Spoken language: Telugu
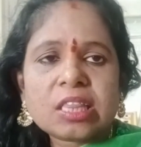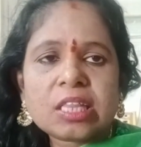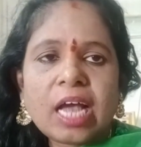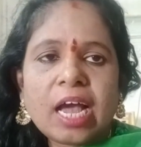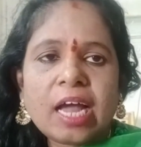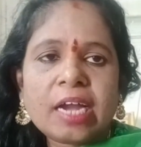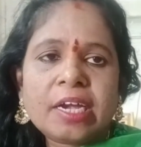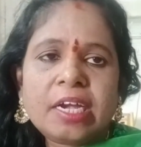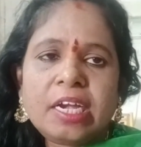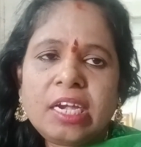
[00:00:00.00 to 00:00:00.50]

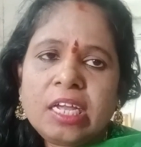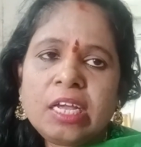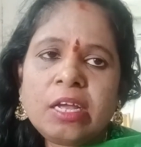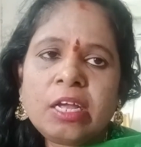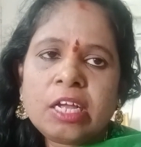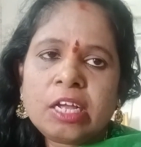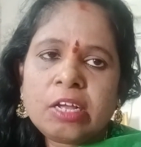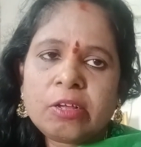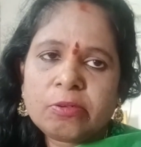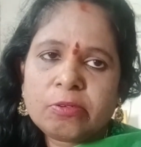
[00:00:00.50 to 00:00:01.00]
అన్నీ
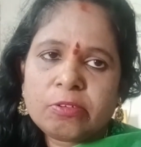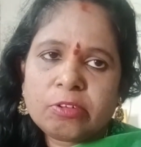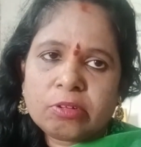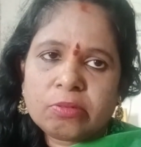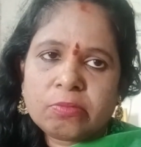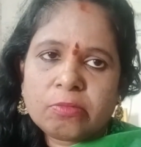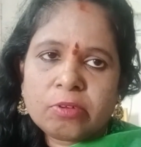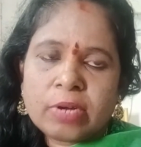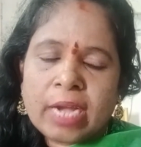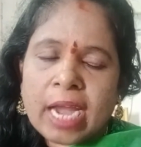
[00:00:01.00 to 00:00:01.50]

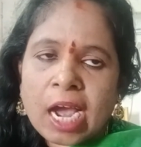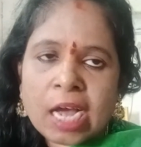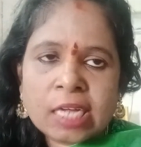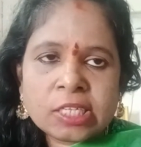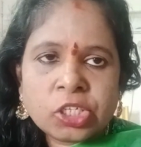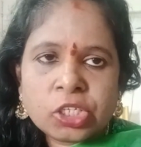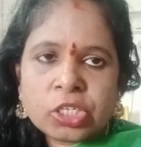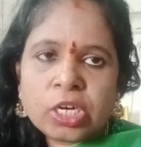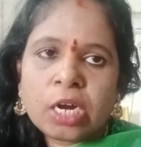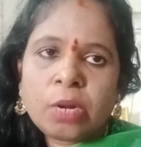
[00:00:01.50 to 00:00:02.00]

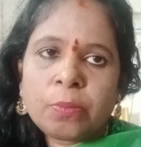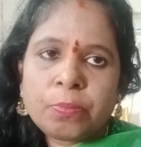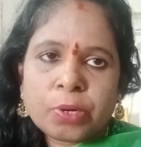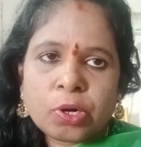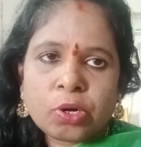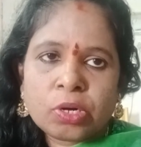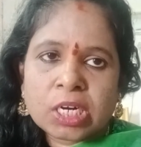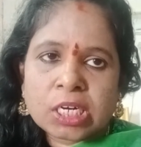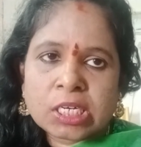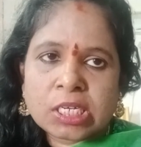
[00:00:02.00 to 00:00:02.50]
న్యాచురల్
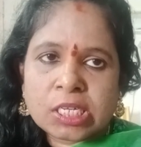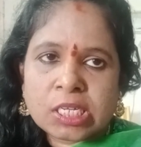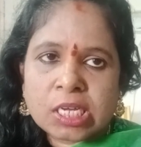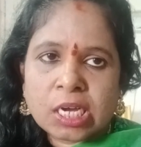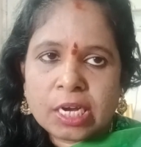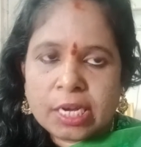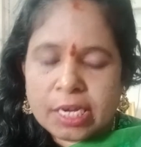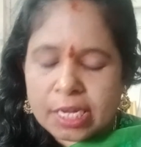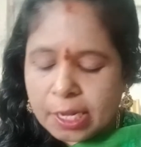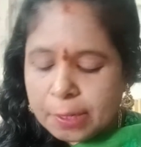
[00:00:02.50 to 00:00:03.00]
ప్రోడక్ట్స్
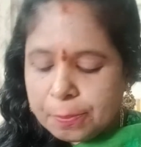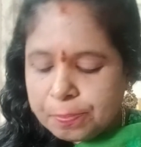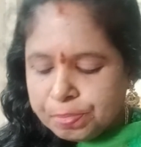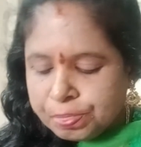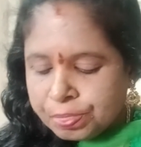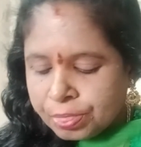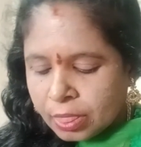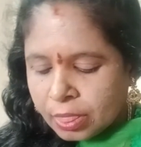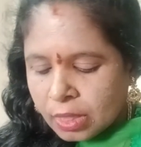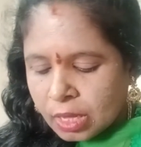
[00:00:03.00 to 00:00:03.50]
అండి
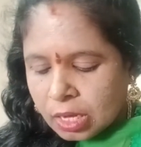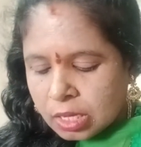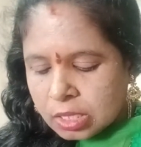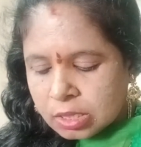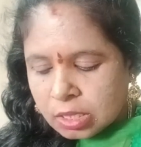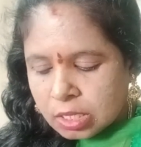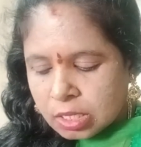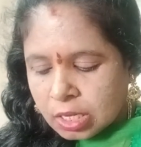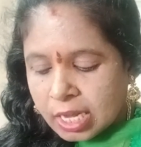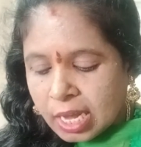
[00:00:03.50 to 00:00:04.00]

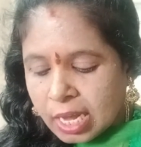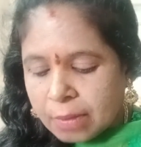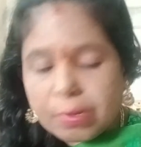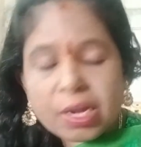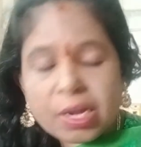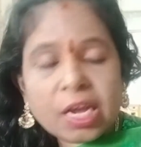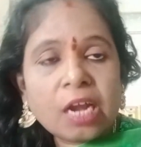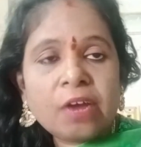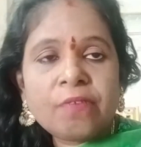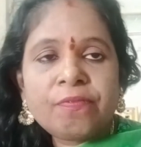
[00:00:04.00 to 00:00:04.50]

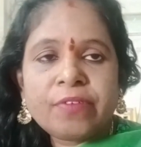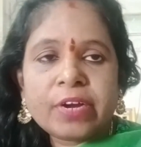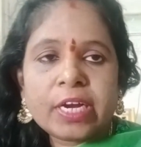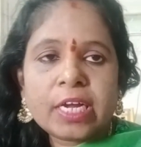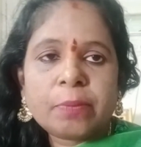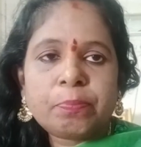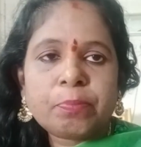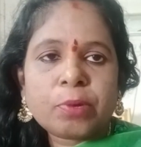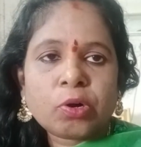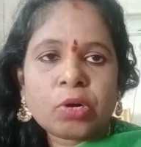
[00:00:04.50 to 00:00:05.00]
కెమికల్ ఫ్రీ
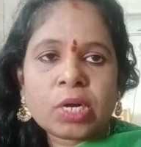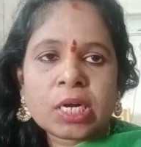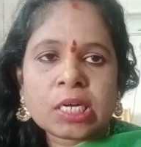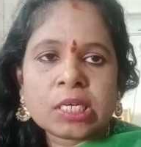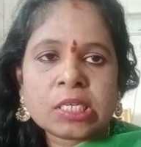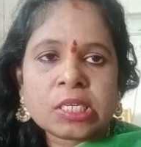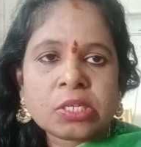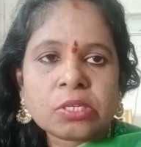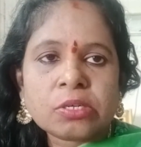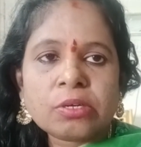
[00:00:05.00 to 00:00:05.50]

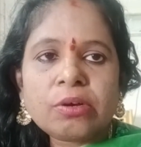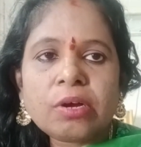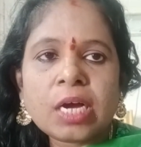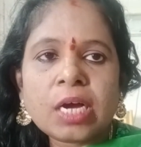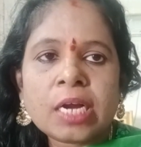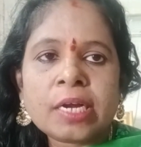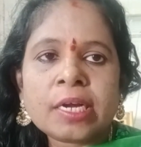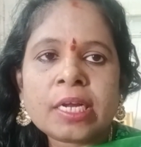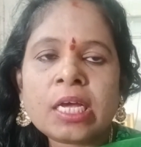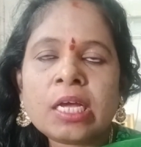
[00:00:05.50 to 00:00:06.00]
ప్రోడక్ట్స్
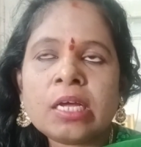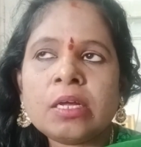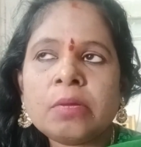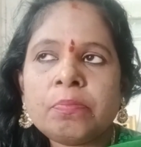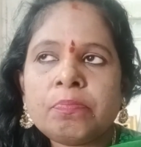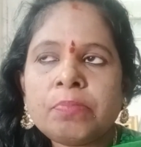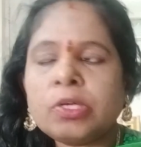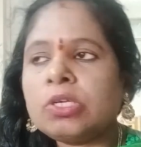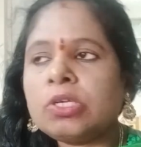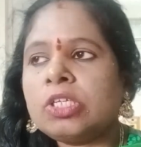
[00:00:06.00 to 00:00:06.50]
అంటే
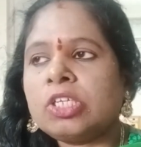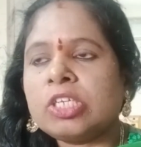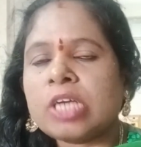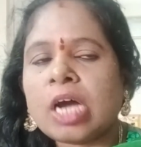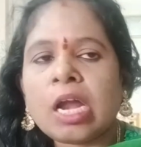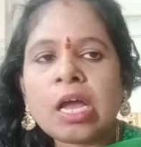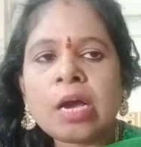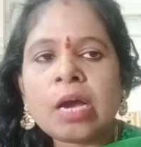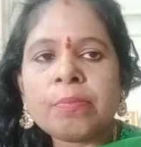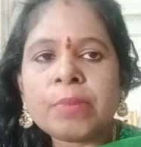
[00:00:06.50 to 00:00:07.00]
ఇప్పుడు
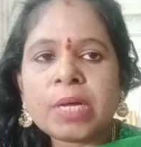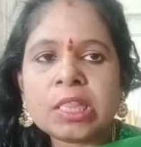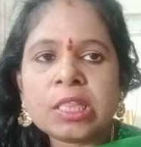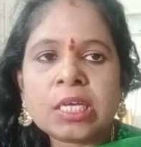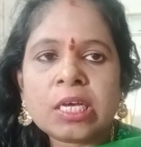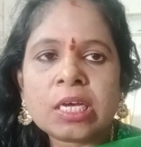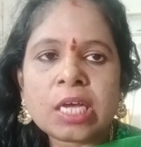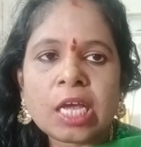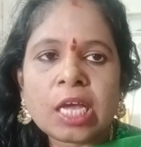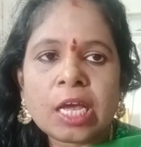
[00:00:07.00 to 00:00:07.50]

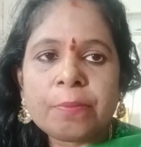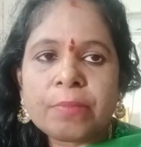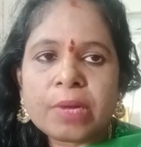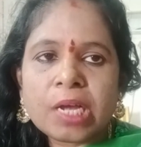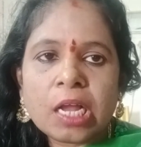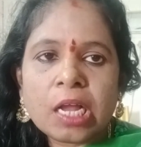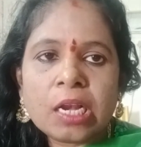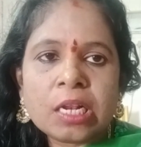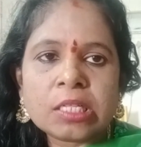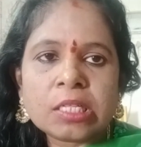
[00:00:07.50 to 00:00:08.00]
చాలామంది
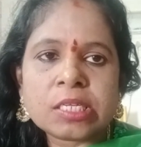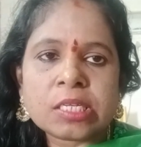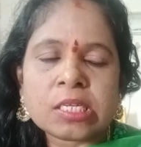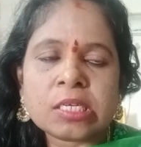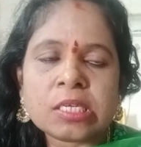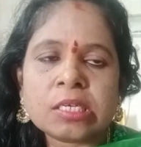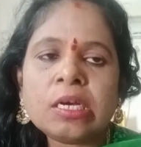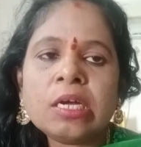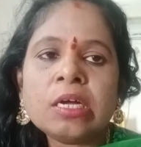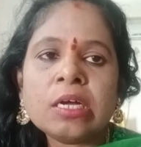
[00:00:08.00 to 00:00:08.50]
కెమికల్స్
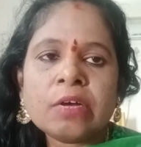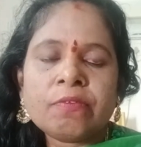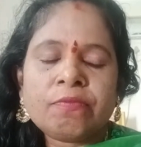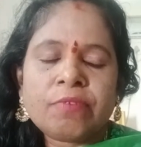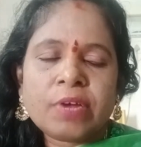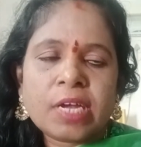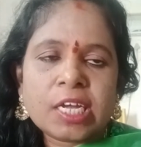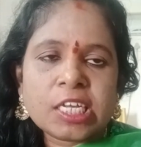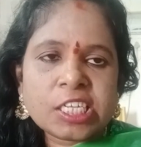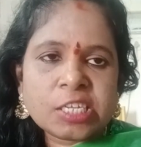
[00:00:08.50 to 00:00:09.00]

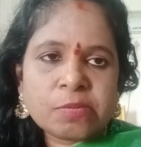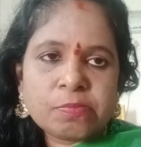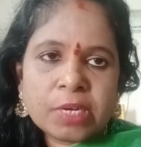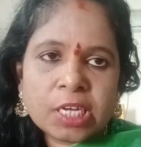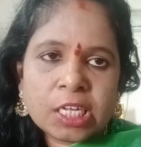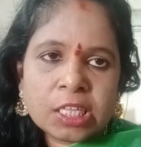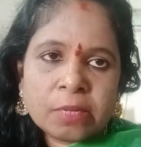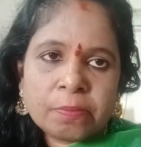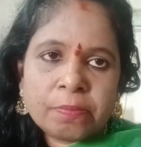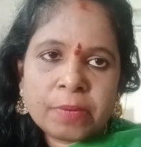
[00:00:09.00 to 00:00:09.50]
ఫేస్
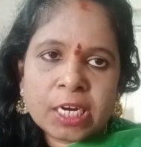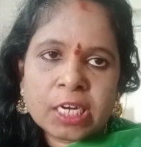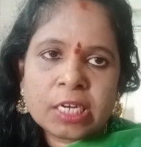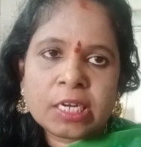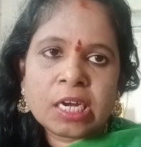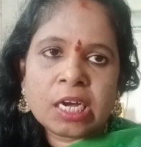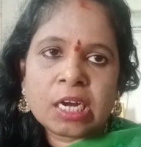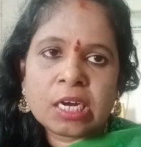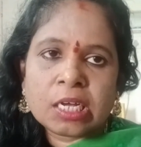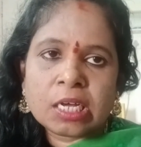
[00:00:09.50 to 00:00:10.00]
మీద
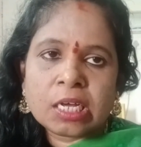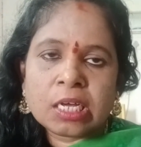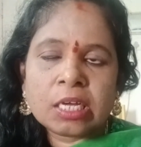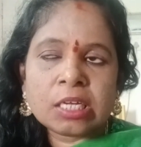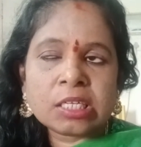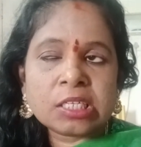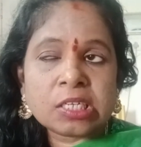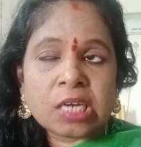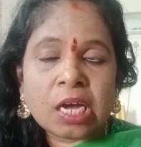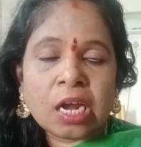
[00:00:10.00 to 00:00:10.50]
పెట్టడానికి
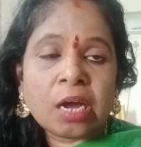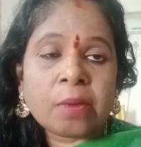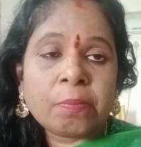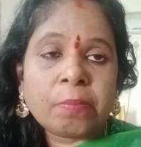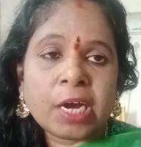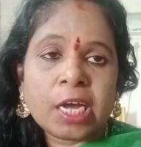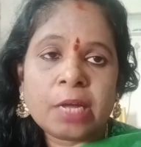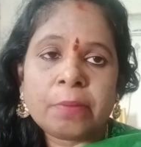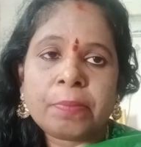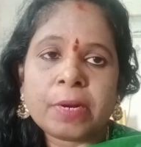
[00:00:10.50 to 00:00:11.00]
చాలా
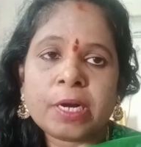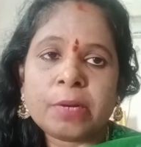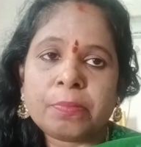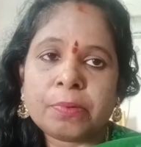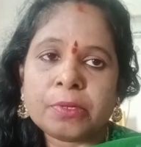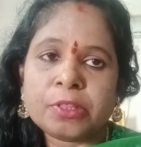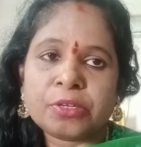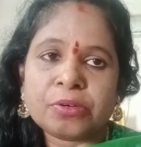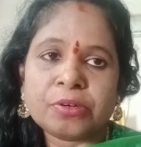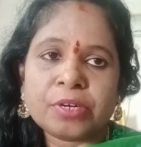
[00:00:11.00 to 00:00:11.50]

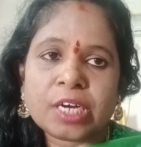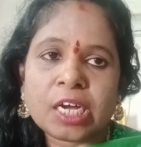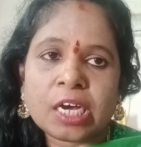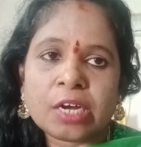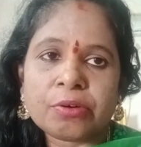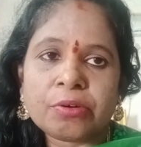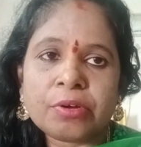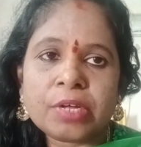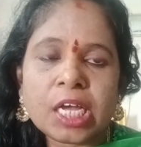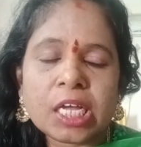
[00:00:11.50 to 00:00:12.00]

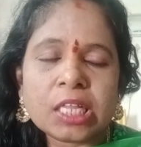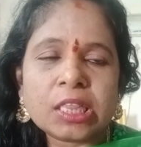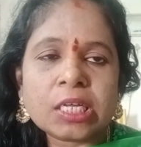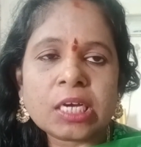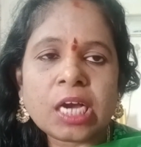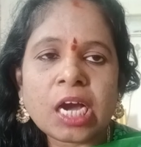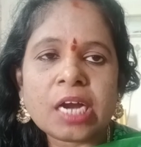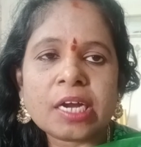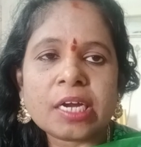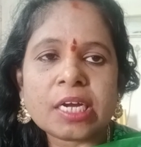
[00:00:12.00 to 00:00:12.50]
భయపడిపోతుంటారు
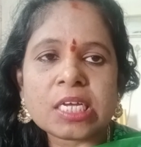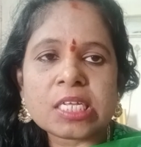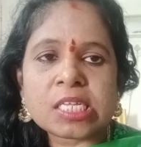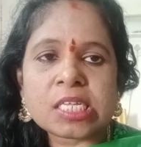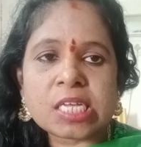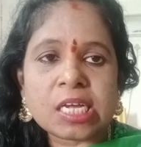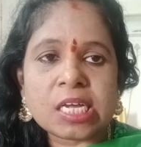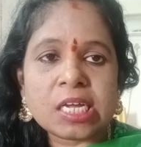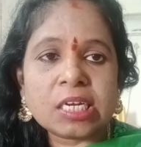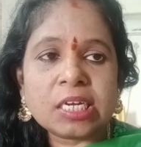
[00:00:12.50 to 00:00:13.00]
ఎందుకంటే
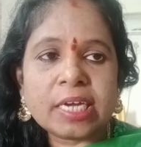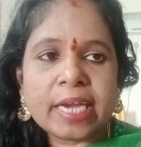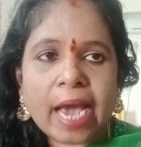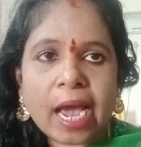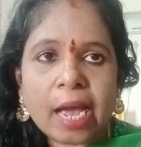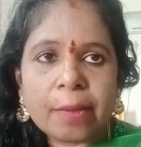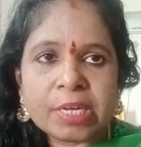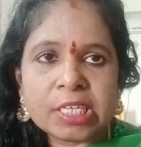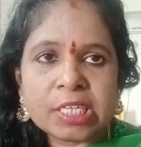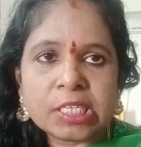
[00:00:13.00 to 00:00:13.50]
స్కిన్
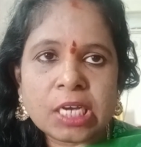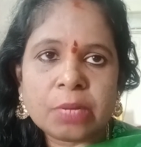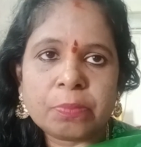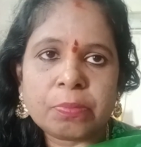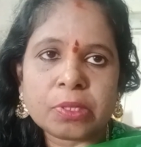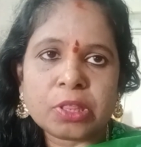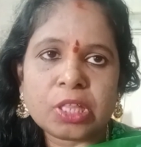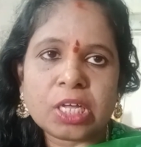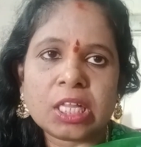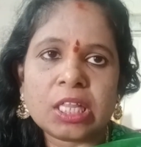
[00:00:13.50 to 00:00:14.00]
డ్యామేజ్
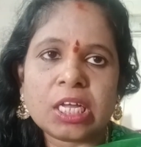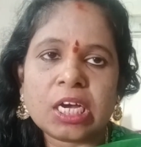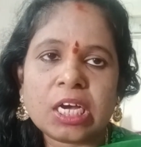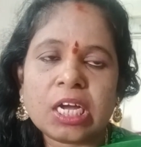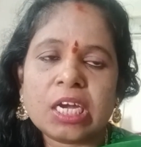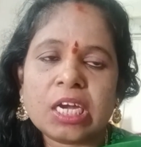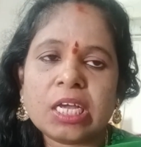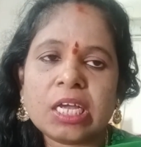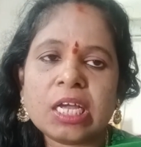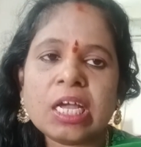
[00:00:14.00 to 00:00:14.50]

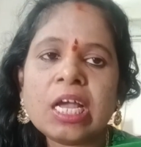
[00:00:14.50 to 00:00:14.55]
అయిపోతుందని